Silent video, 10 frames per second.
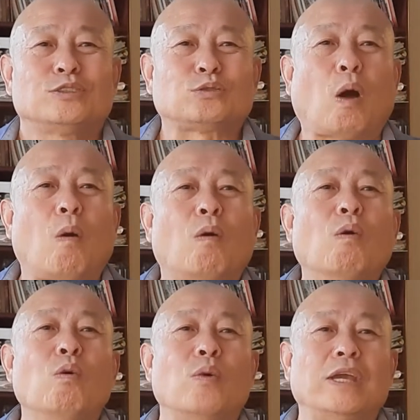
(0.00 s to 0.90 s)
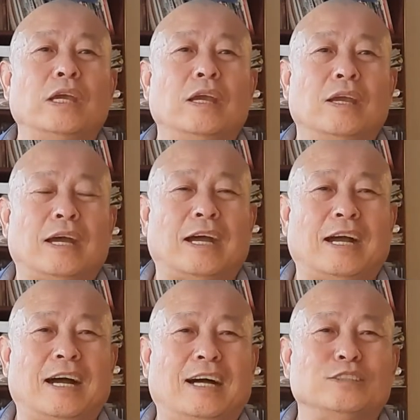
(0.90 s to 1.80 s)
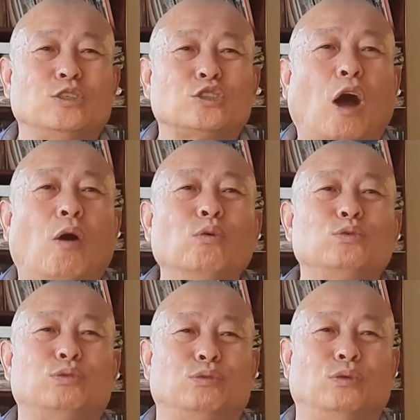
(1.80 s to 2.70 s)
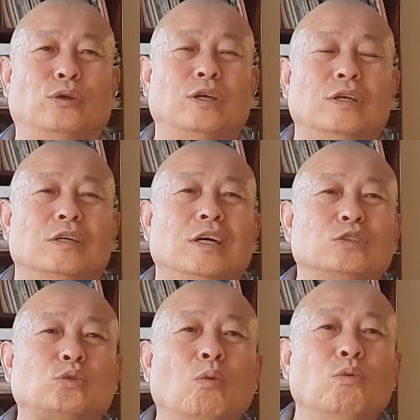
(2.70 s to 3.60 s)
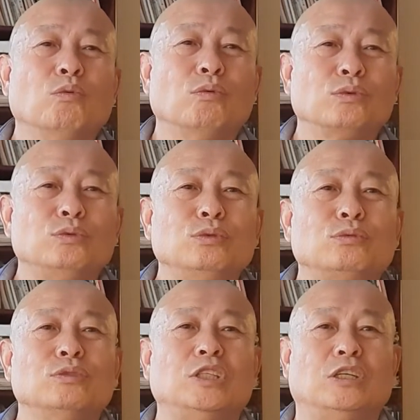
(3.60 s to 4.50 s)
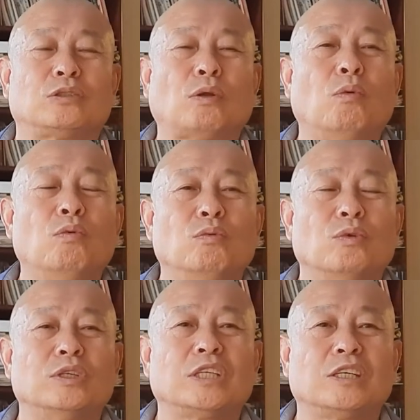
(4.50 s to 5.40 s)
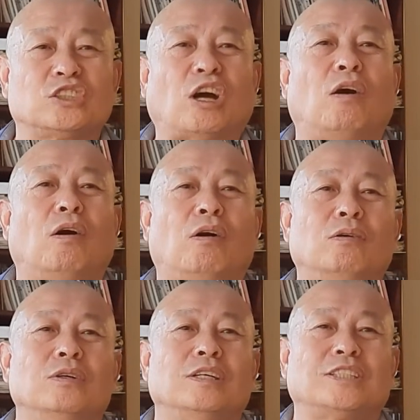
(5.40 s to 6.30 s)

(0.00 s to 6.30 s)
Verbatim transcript: 捣毁，哈哈，去偷取，呃，动物居住地，动物这个巢，